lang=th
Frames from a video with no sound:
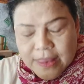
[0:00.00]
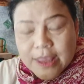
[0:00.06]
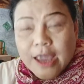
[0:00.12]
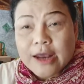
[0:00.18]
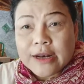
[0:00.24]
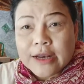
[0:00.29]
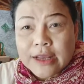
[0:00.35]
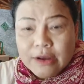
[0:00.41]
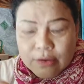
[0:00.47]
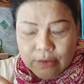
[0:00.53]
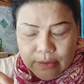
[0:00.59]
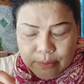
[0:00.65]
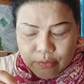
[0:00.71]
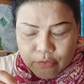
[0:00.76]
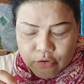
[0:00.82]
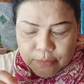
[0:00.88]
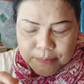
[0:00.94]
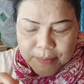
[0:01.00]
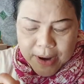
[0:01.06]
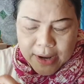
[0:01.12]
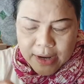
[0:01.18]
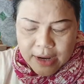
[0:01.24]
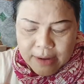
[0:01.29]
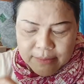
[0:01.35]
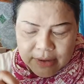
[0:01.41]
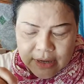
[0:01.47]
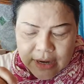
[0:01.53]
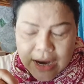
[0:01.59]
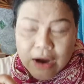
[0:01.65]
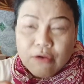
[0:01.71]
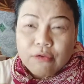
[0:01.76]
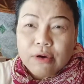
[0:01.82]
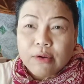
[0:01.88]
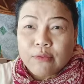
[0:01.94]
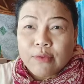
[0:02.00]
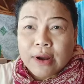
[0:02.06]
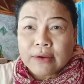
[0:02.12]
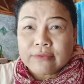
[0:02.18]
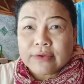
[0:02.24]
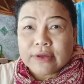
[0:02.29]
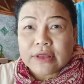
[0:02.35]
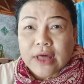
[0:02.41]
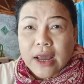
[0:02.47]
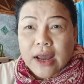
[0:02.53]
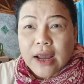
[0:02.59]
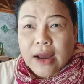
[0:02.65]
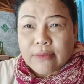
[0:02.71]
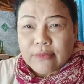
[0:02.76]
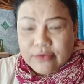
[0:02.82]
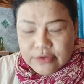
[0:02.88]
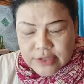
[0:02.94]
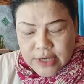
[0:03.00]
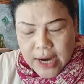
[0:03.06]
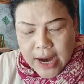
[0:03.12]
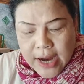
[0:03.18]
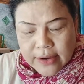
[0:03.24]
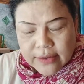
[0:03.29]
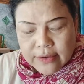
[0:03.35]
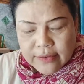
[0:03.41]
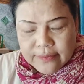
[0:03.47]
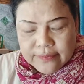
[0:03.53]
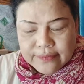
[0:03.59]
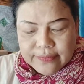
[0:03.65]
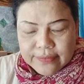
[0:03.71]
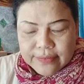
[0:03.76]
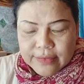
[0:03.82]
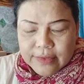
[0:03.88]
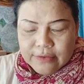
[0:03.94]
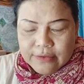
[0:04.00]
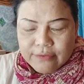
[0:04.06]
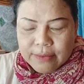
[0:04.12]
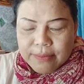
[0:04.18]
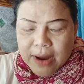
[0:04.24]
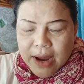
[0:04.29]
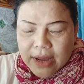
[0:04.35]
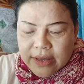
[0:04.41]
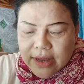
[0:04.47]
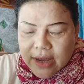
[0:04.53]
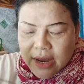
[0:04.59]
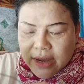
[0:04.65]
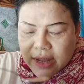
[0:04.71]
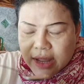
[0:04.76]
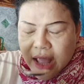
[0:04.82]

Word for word: อันนี้พูดไปให้มันเข้ากับวันวิสาขาบูชาเนาะวันพระใหญ่